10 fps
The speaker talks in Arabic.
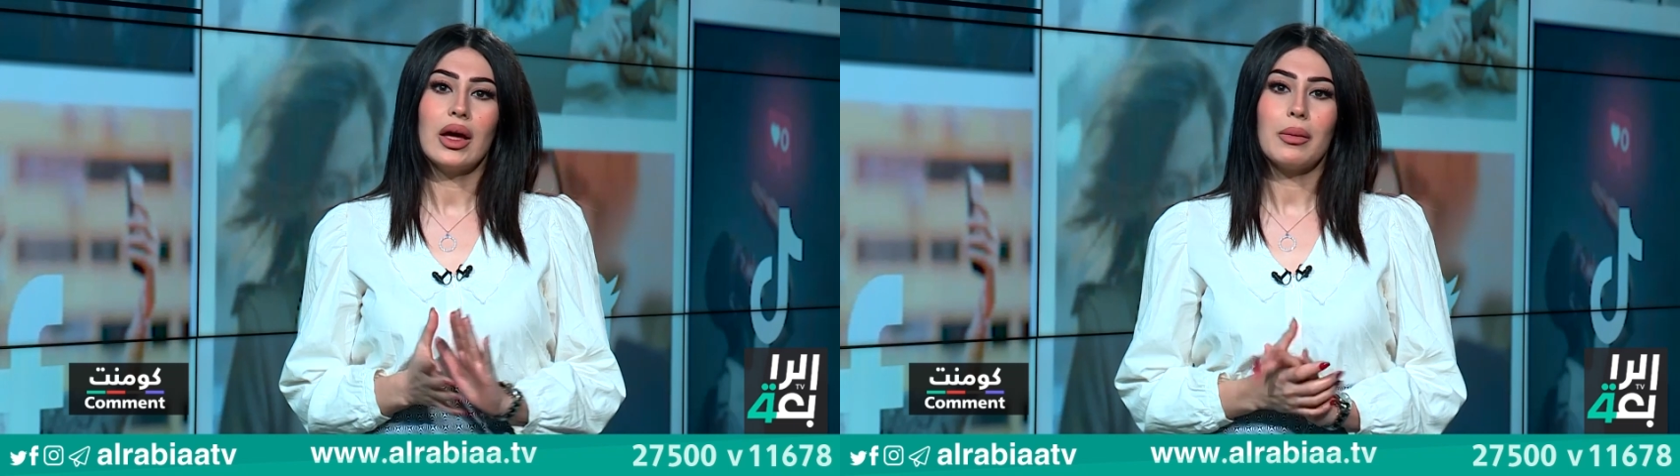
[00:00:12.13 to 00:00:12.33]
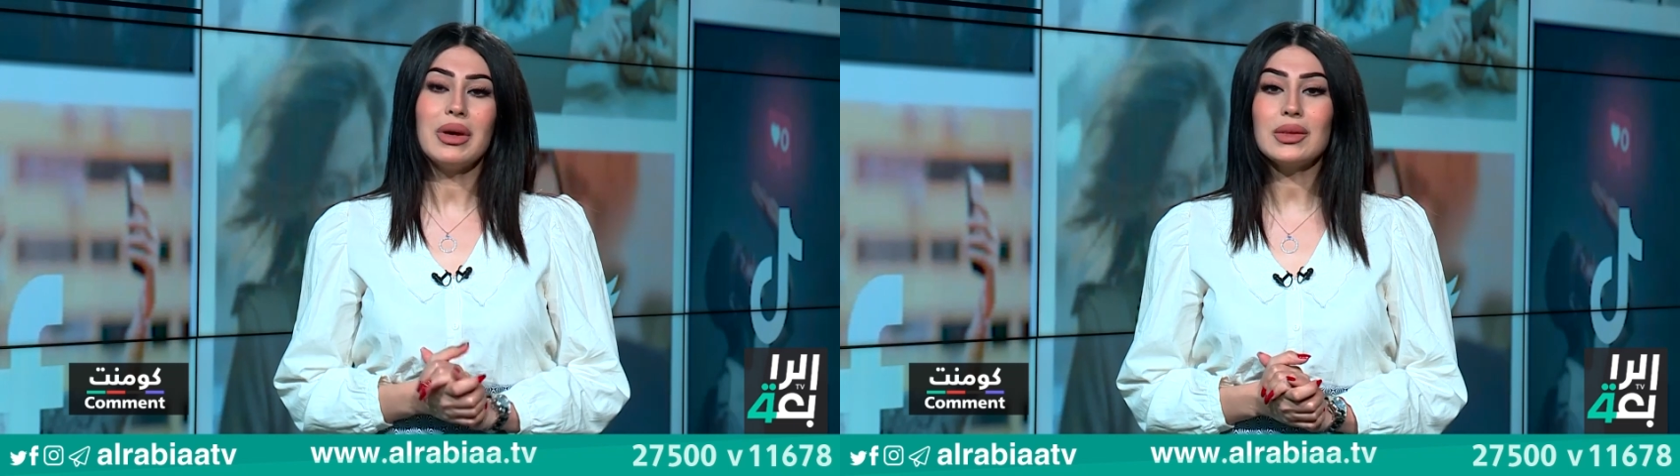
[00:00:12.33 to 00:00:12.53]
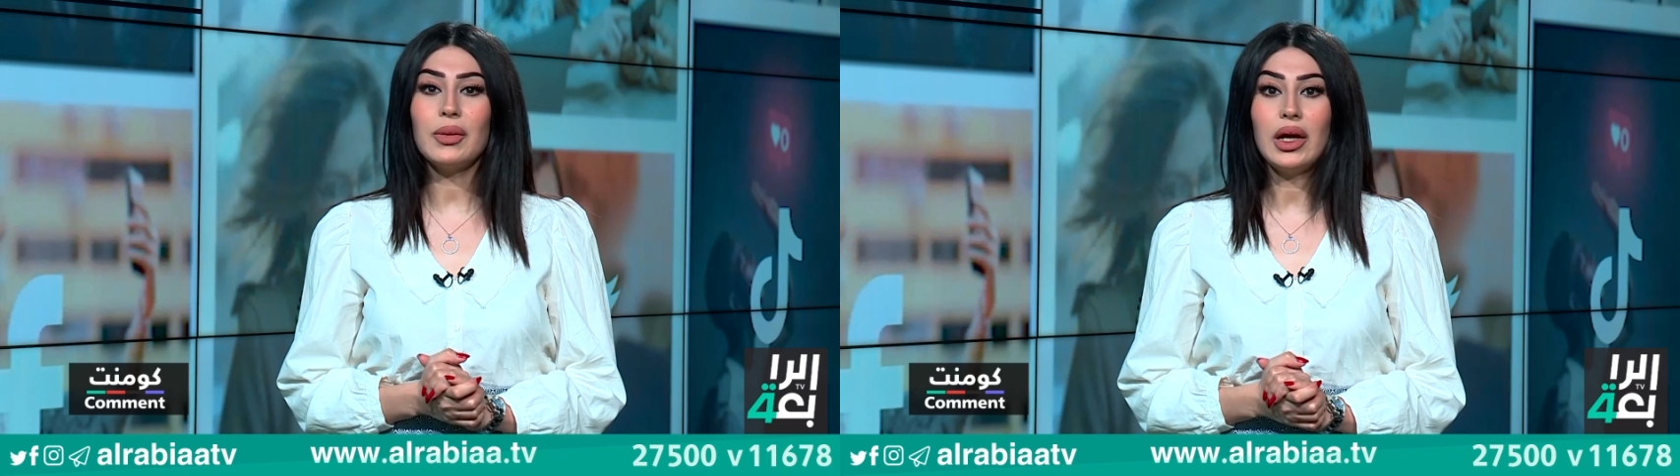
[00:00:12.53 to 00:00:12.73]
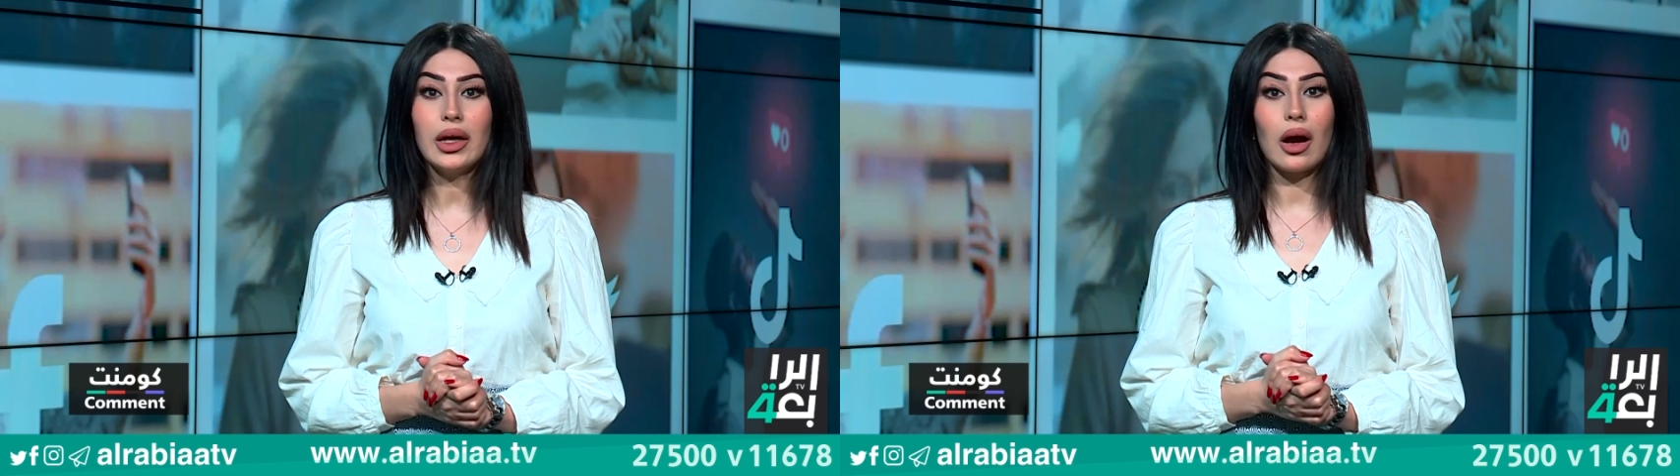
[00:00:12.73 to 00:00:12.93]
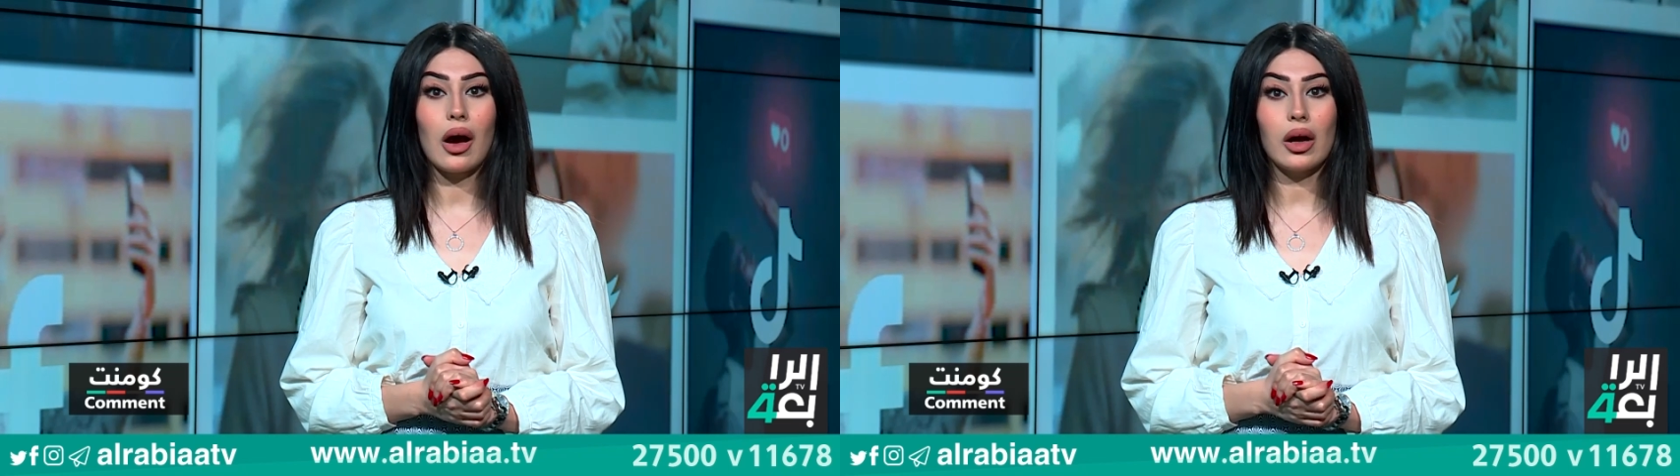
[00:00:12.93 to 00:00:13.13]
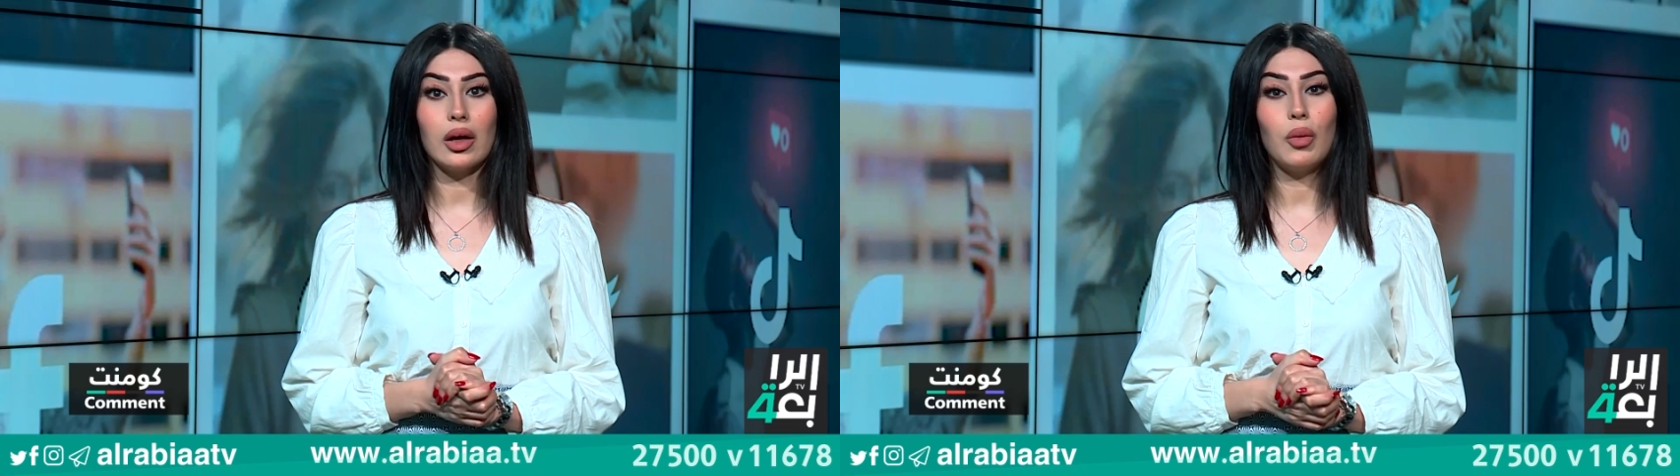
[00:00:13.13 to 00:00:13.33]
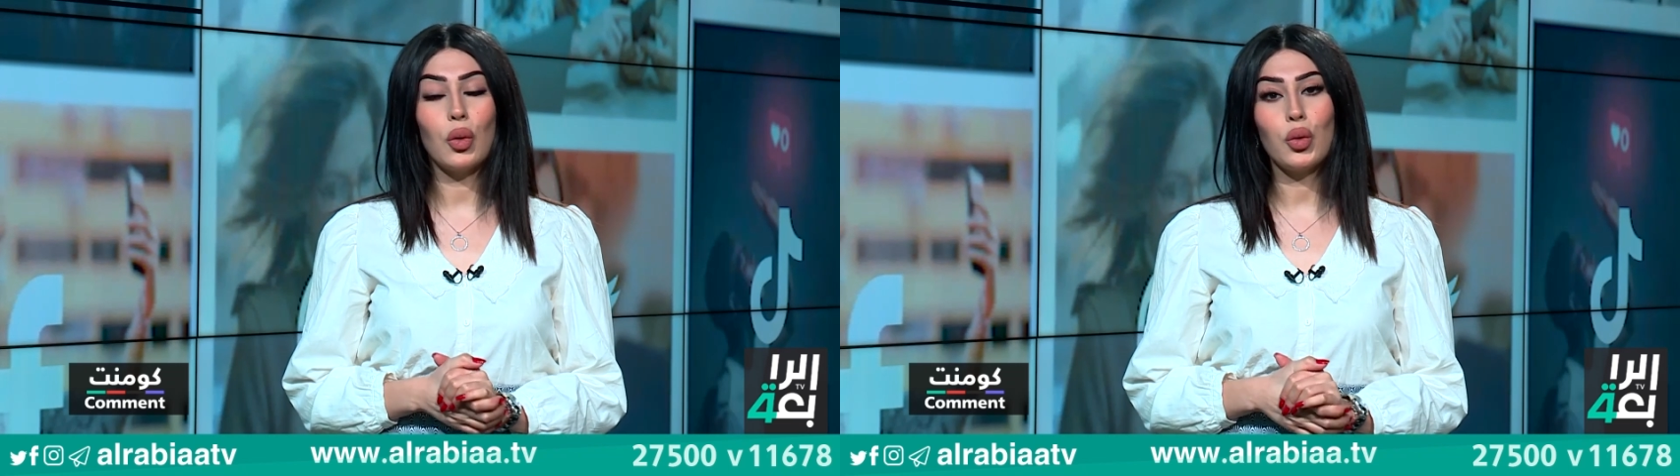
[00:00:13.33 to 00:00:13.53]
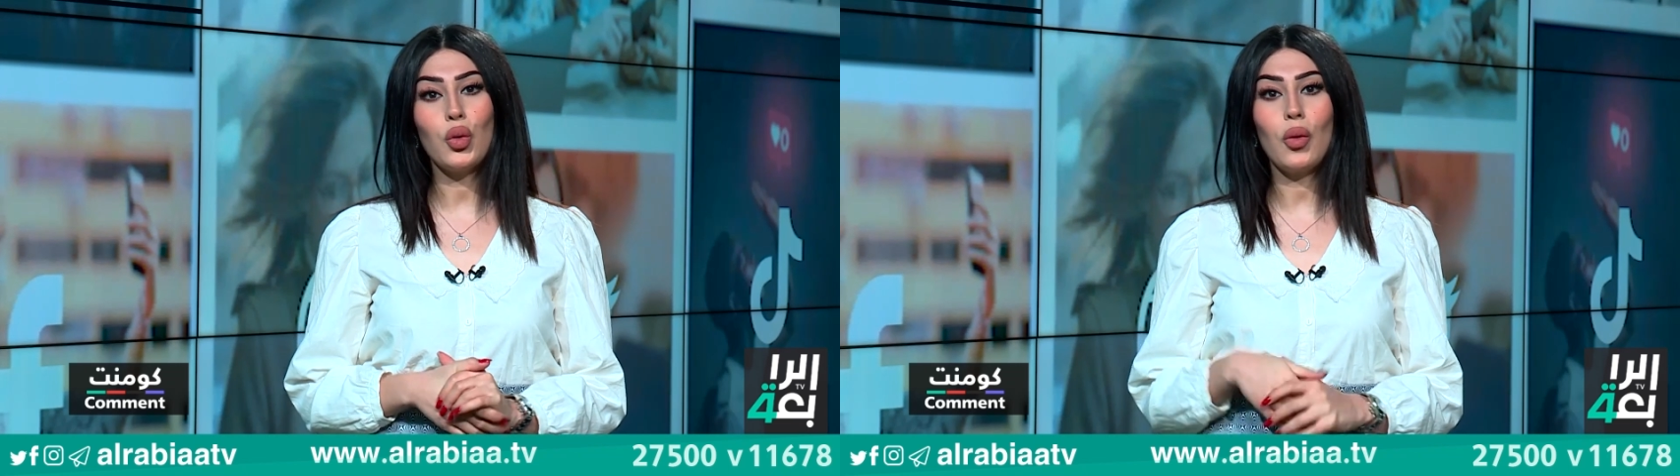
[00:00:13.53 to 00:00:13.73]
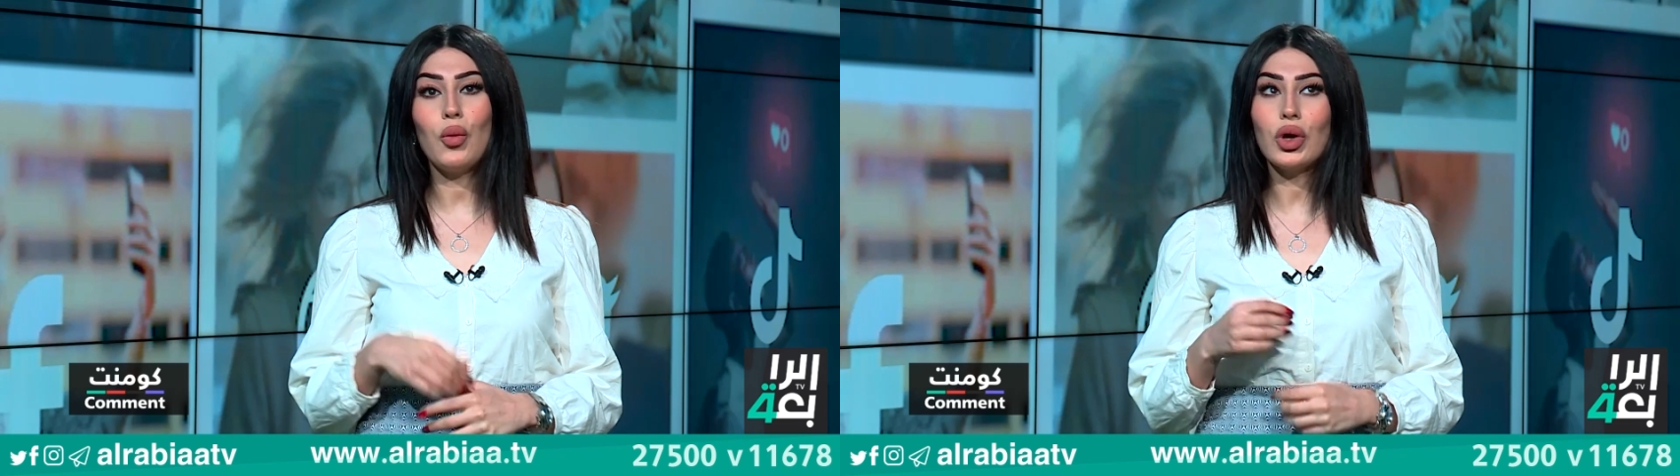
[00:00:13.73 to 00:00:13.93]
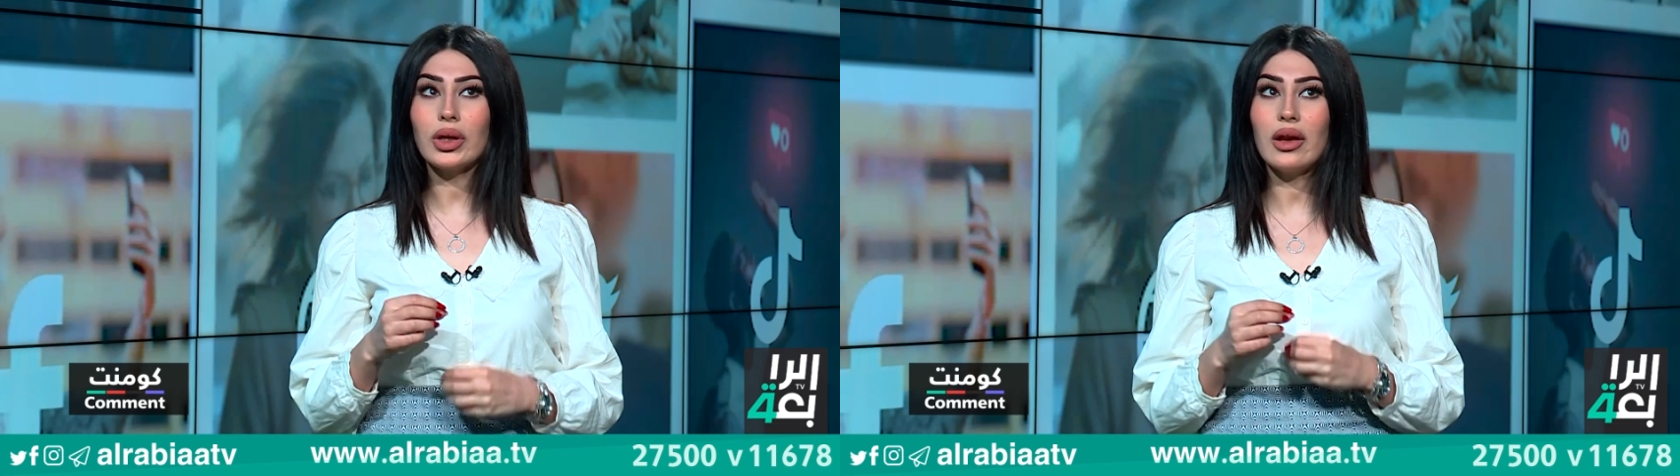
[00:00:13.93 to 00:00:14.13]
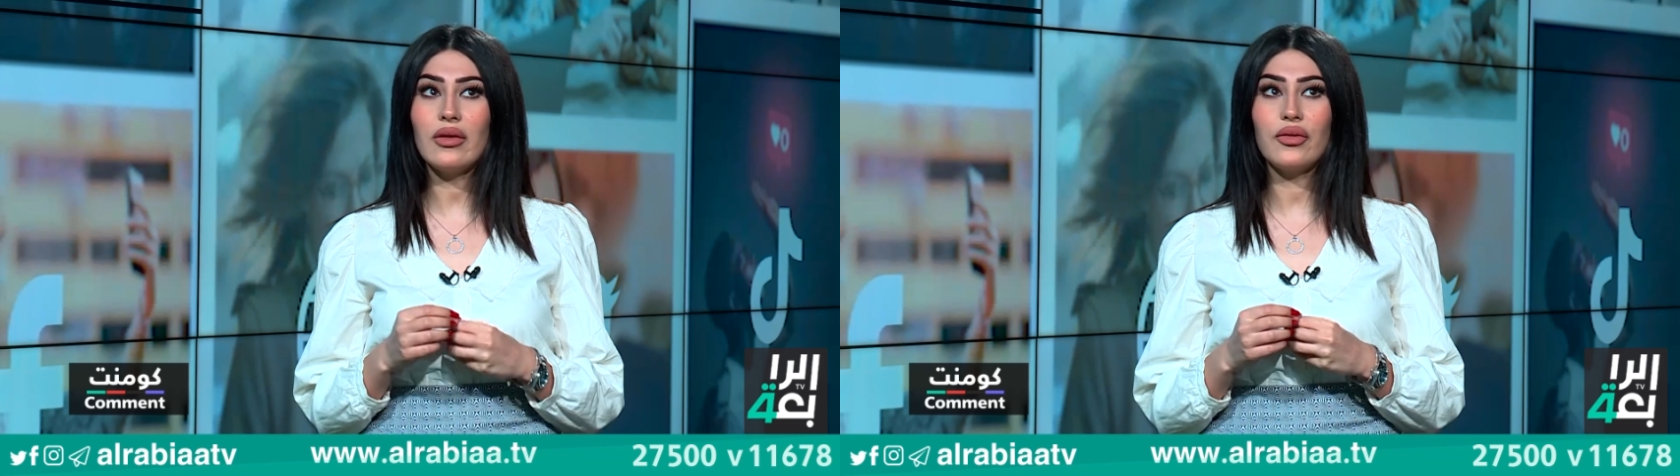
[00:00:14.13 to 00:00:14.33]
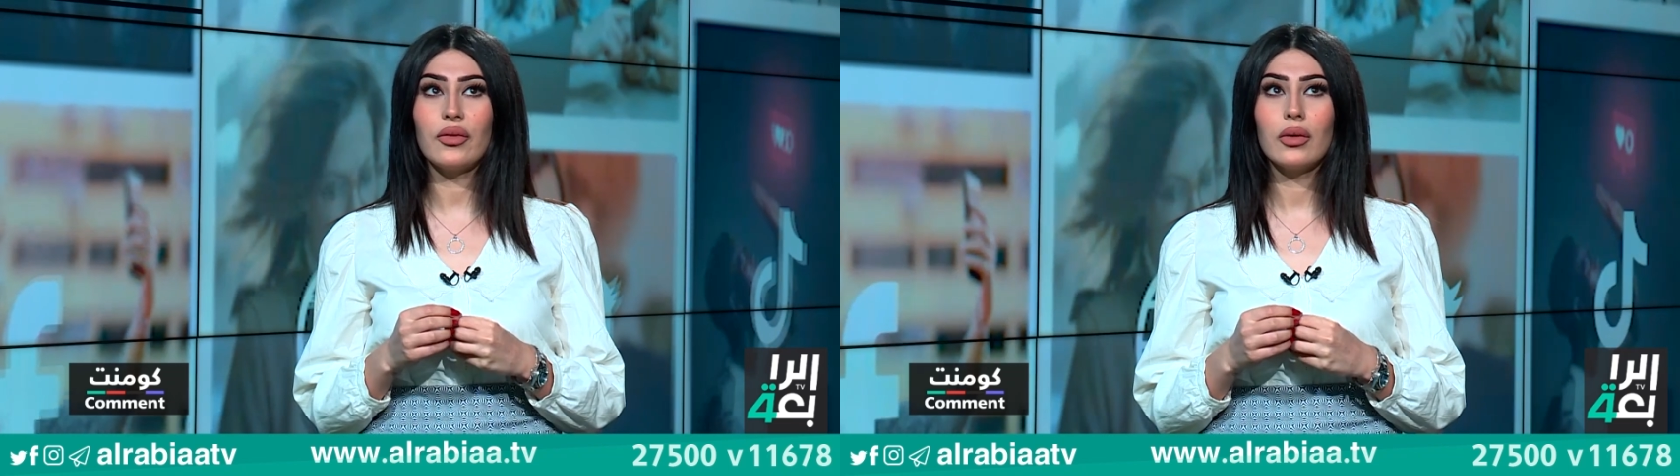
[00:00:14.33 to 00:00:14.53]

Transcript: بس بالعراق الموضوع مختلف